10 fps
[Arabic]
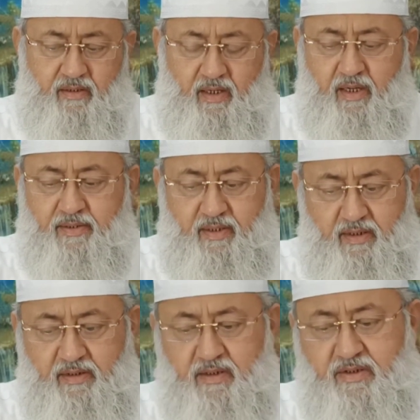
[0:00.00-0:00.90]
عن
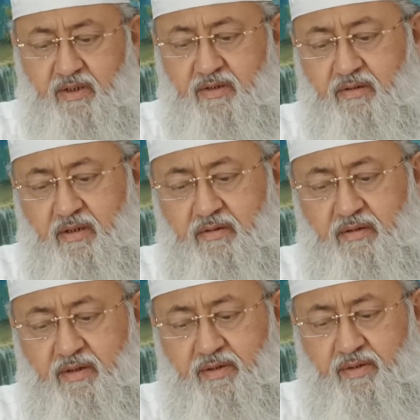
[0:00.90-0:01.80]
أنس
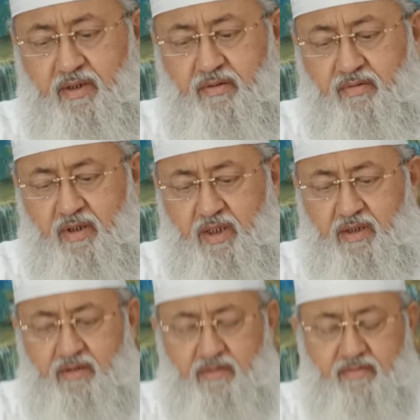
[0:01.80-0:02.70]
رضي الله
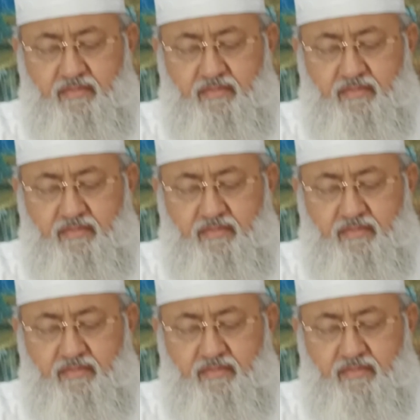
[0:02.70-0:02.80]
عنه